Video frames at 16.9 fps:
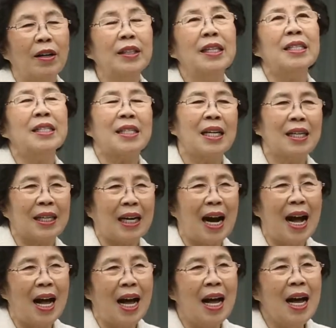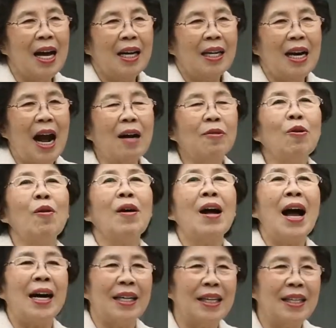어디 있을까라고
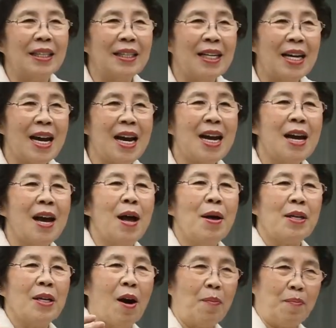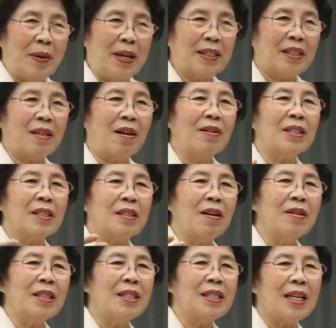하는데 옆에서
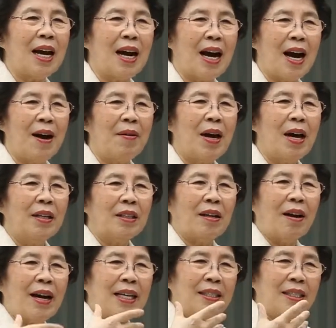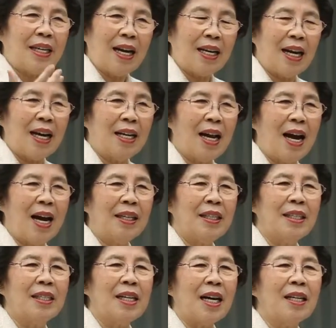천사가 저가 살아나
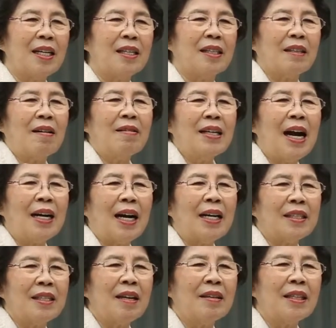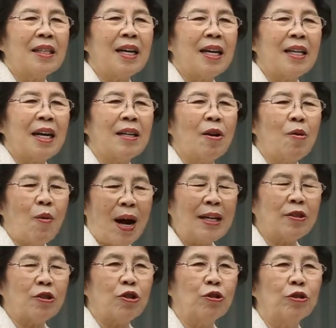이 자리를 떠나가셨다라는
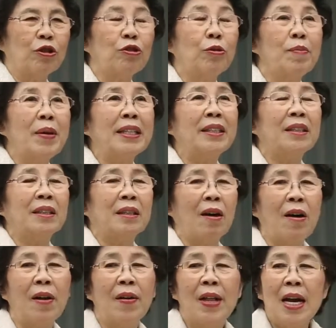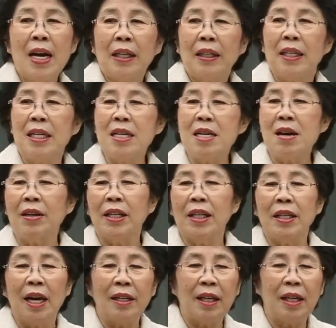확정을 주면서
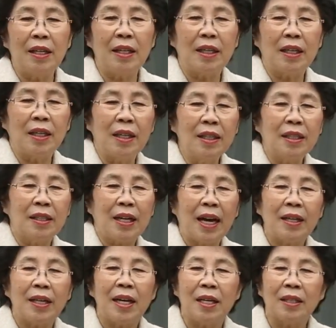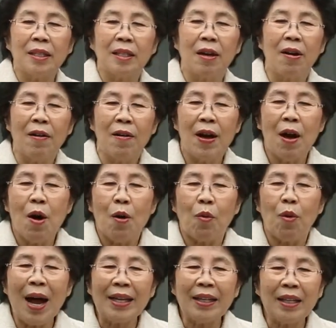이여인들은그 자리에서
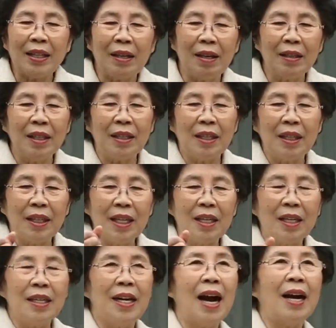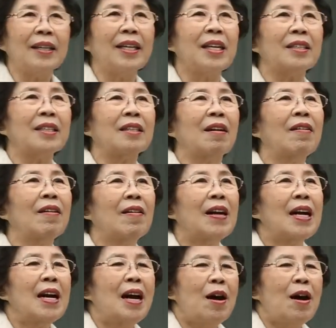왔던 그 길을 향해서